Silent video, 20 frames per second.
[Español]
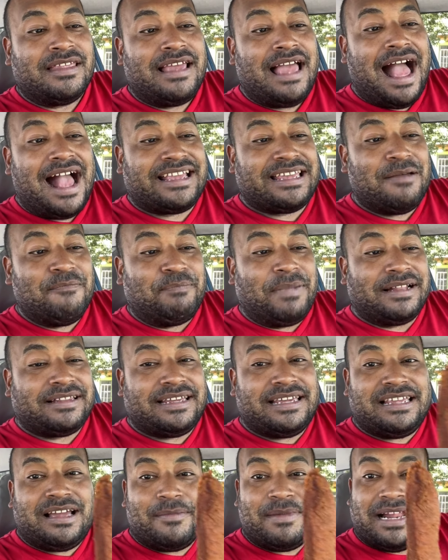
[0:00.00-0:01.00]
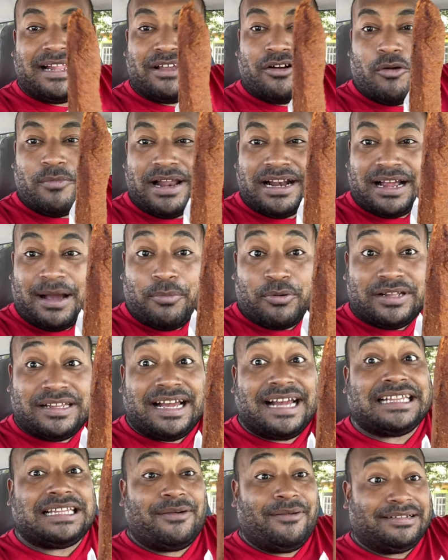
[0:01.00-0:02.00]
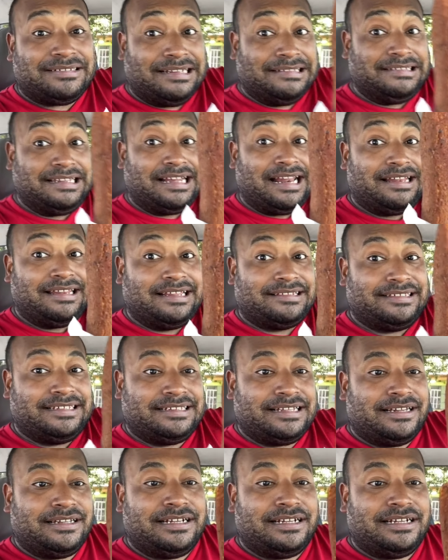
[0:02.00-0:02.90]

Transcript: Aquí en Patilla, mira, tengo mi alcapurrita que está bastante grandecita,